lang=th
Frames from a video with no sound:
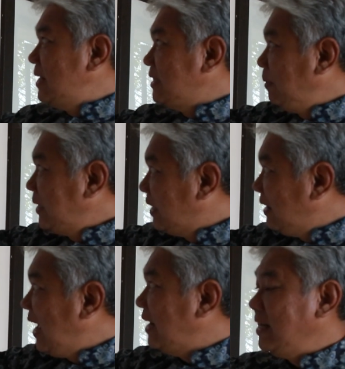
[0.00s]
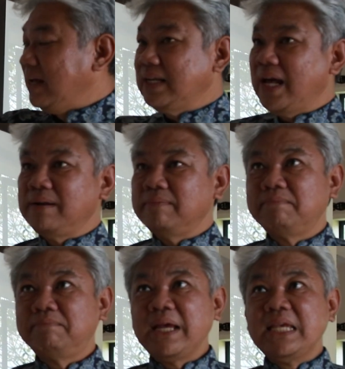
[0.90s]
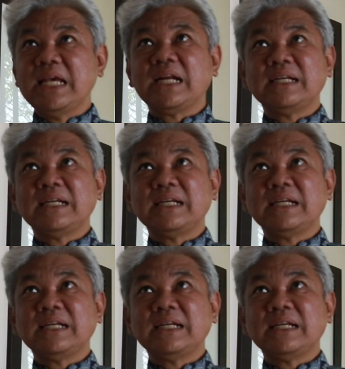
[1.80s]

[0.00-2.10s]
เจ้าเพชรราชเนี่ยท่านไม่เอียง